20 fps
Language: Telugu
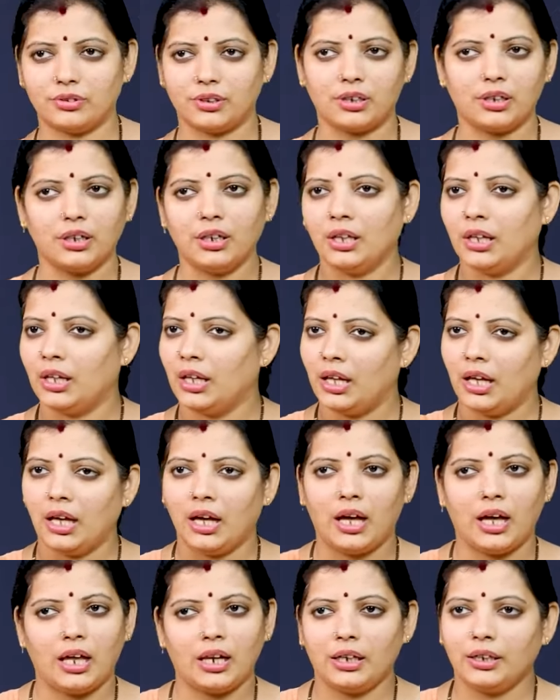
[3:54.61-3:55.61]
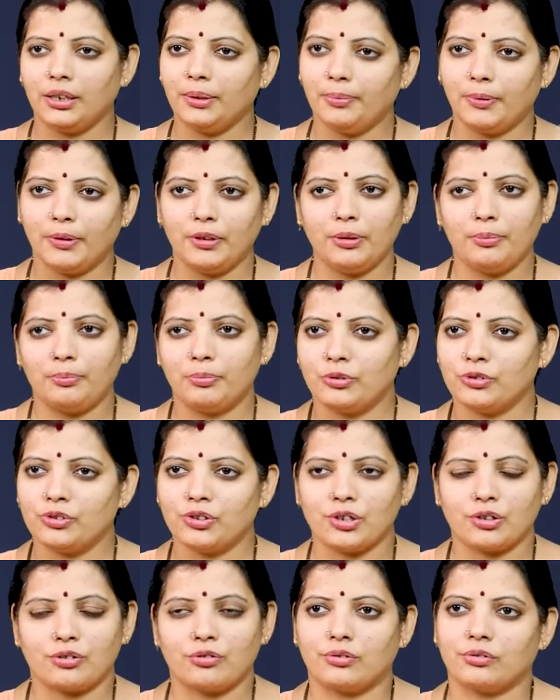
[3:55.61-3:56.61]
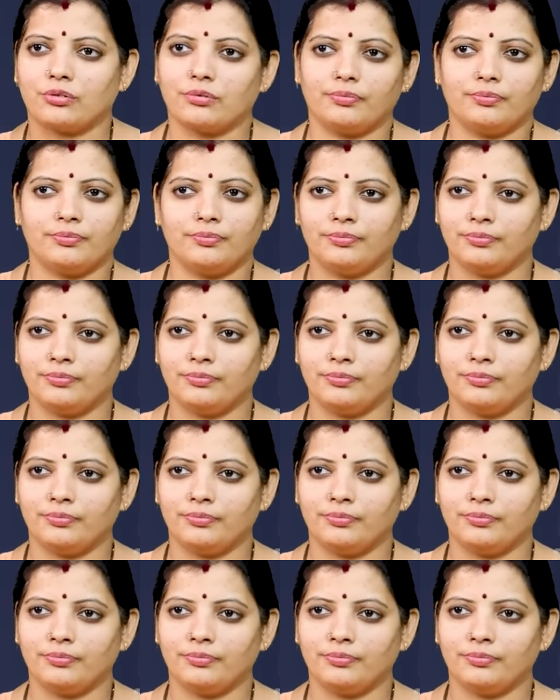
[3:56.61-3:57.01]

ఉంటారు అలాంటి పనులు ఎప్పుడు చేయకూడదు